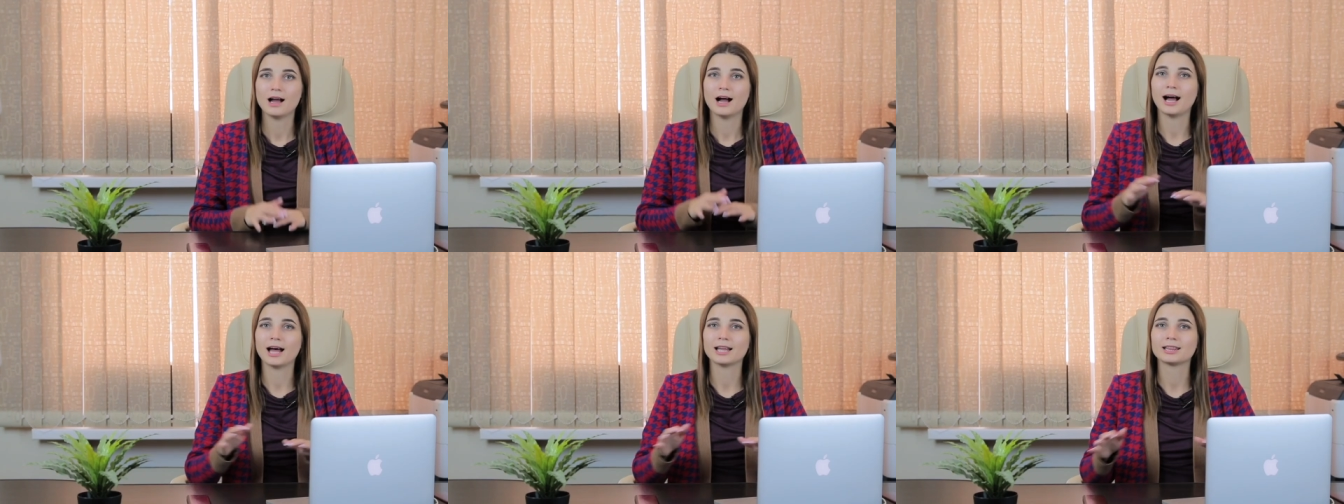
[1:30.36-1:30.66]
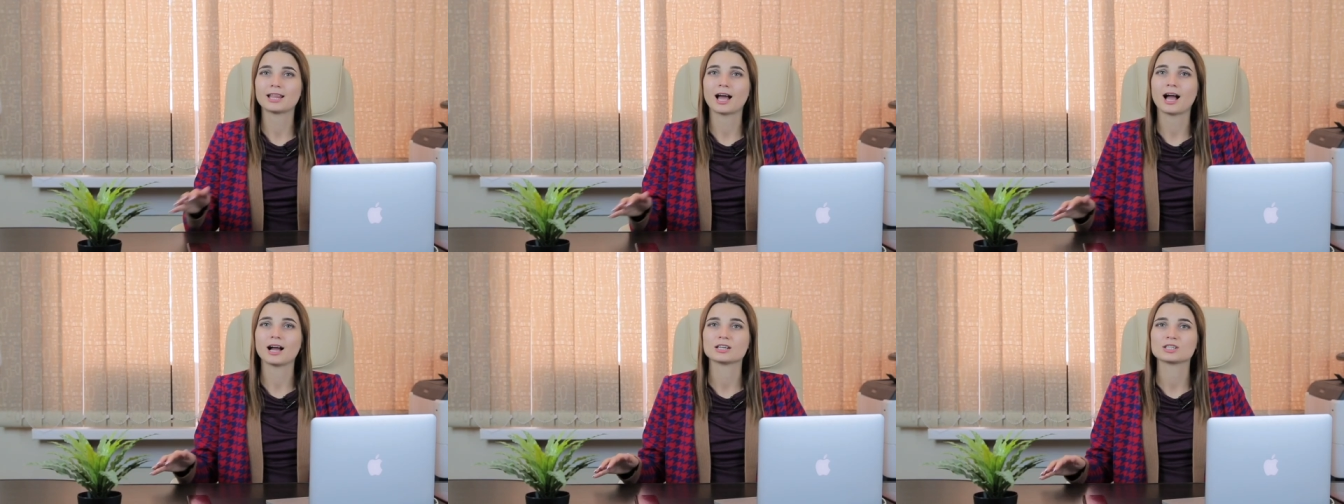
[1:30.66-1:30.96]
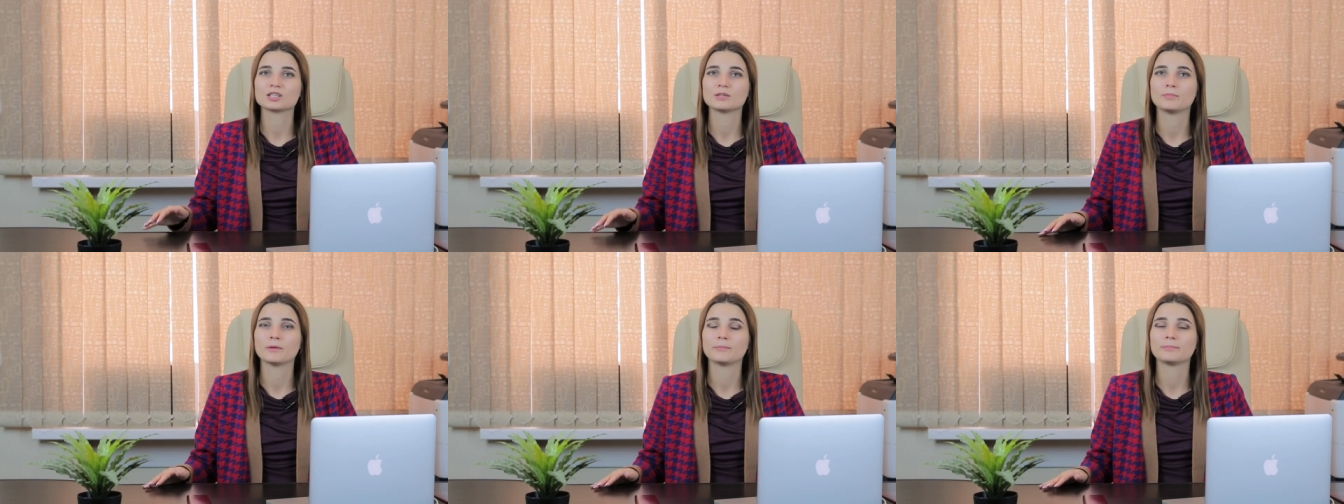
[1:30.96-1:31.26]
А
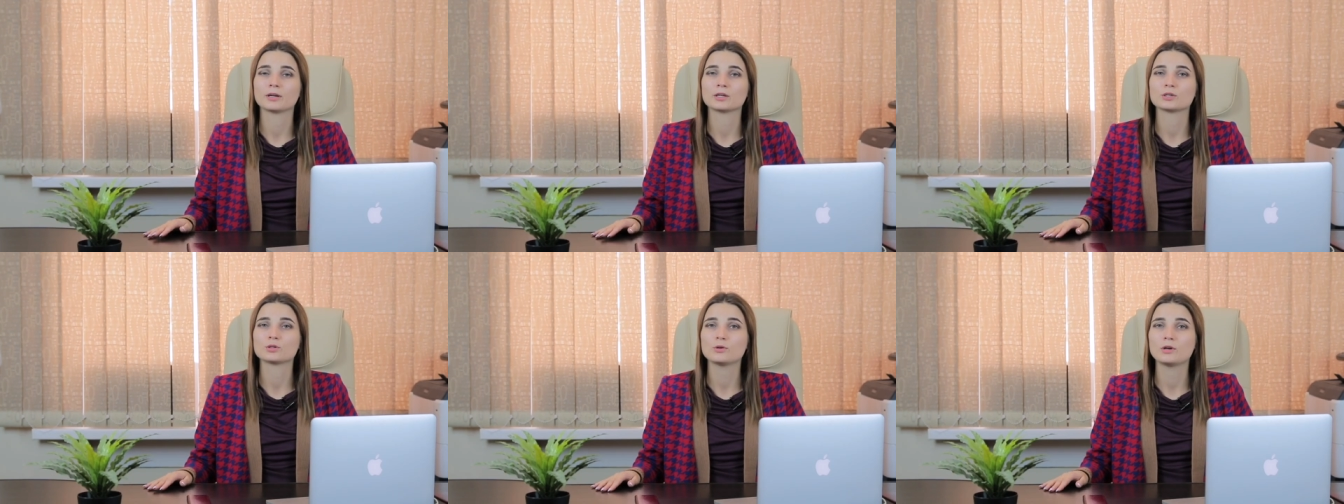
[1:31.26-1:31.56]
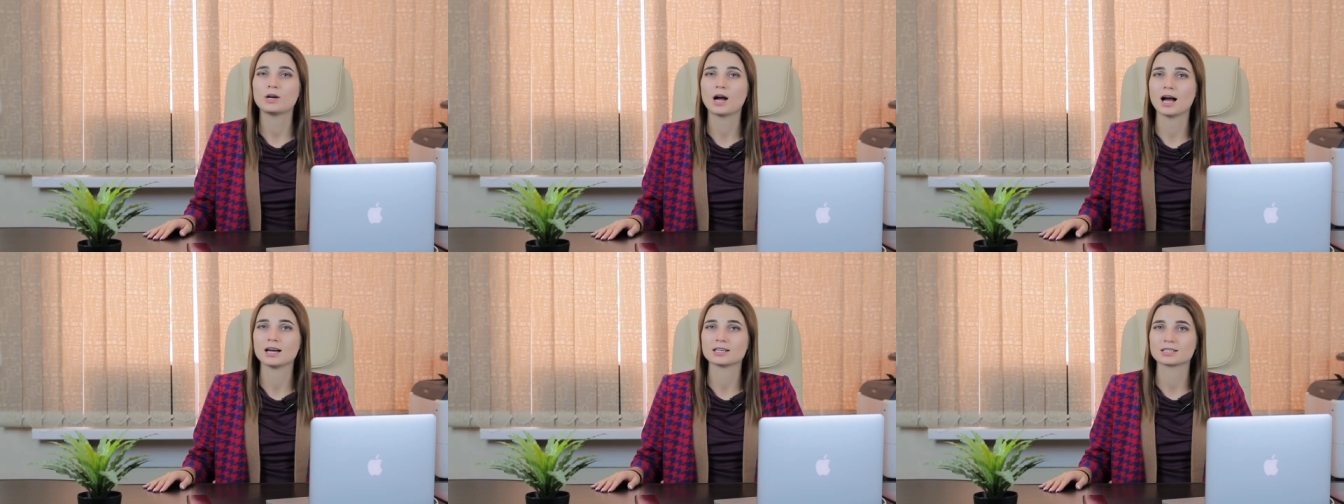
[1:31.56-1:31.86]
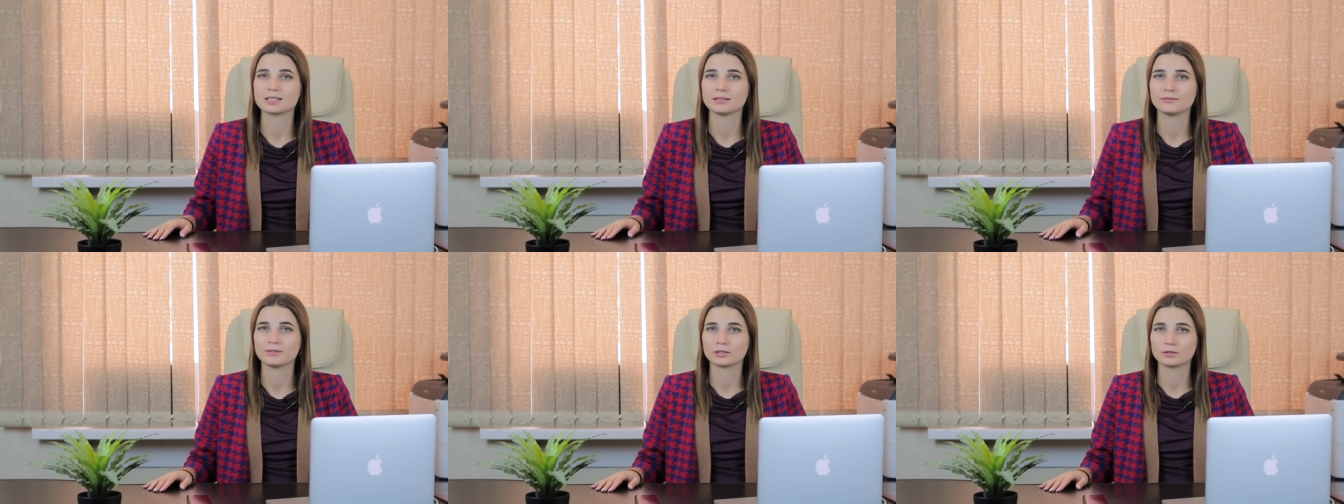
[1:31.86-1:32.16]
также попрошу
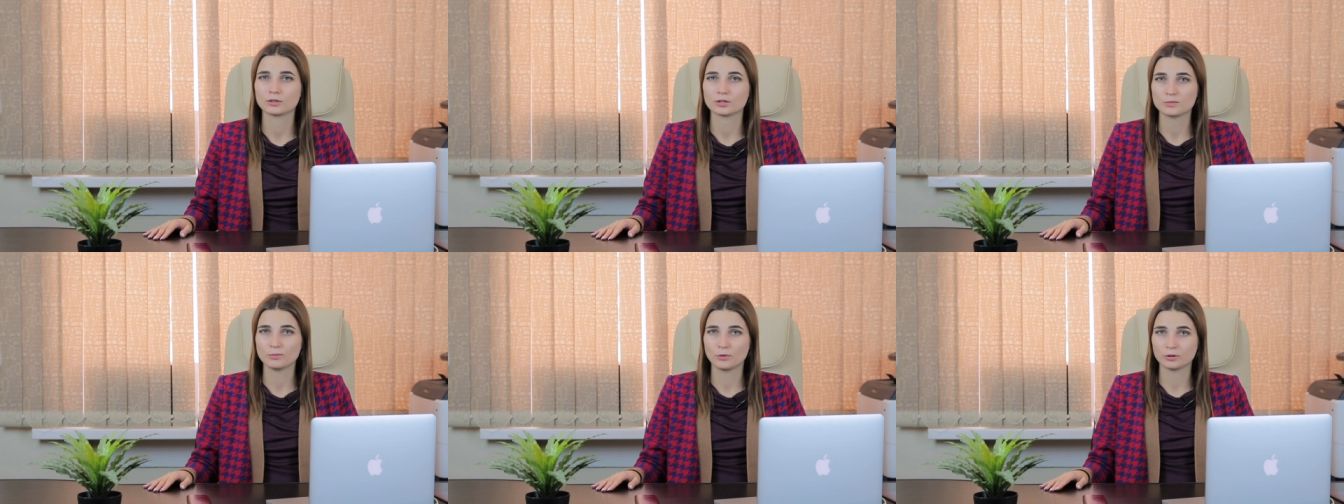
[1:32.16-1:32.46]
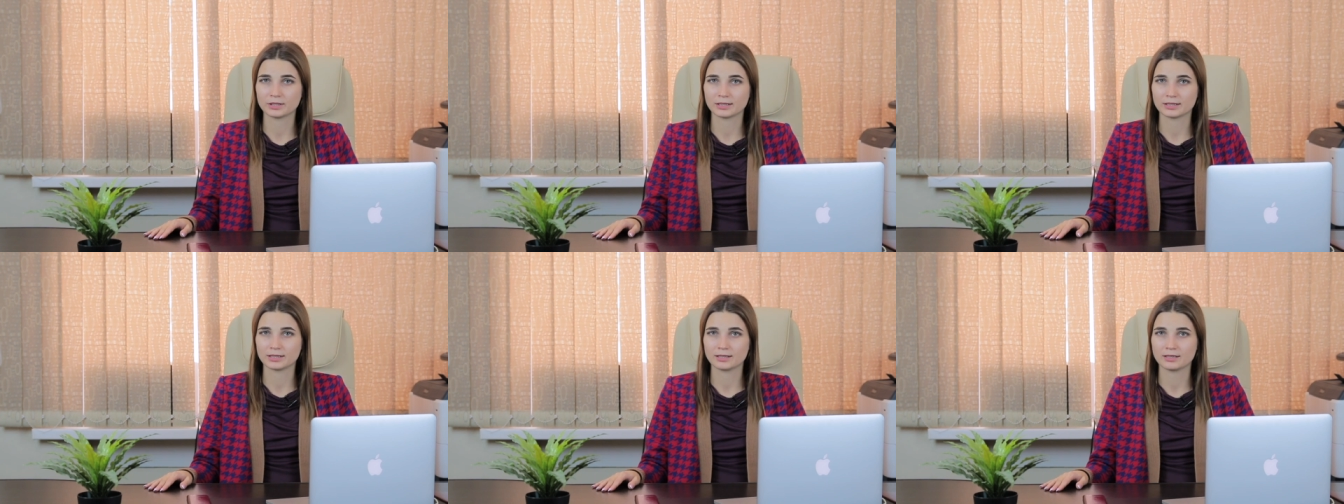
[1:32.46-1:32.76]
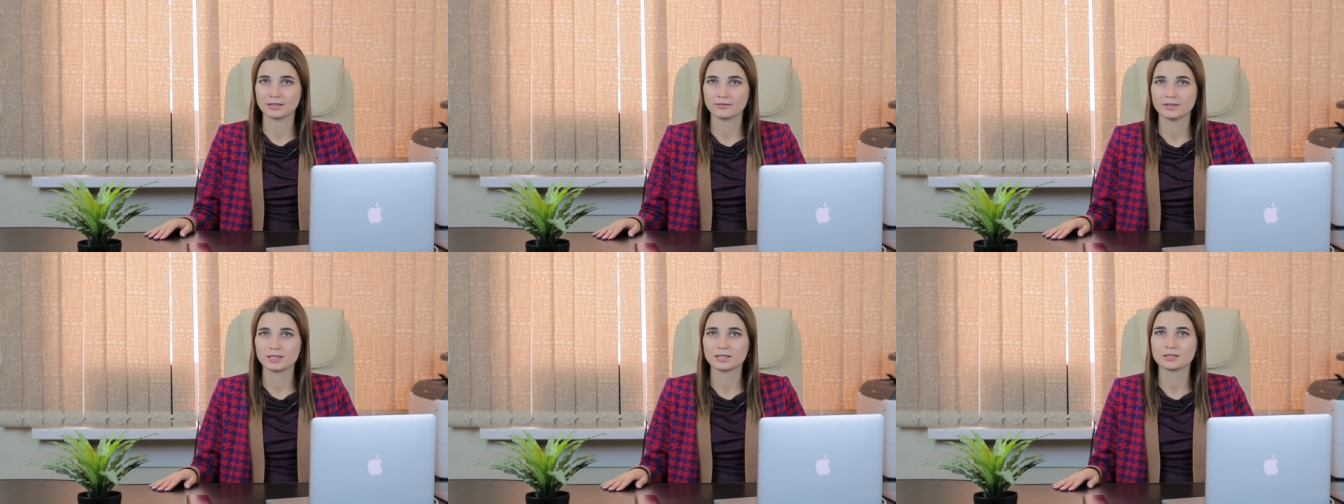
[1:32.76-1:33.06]
каждого, кто смотрит
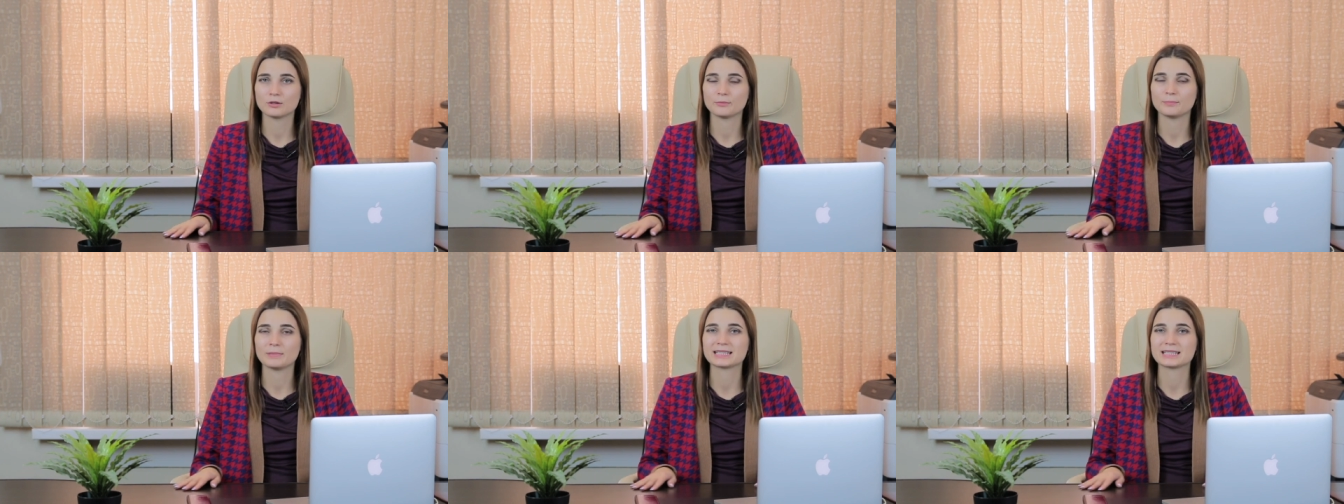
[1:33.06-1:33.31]
это видео,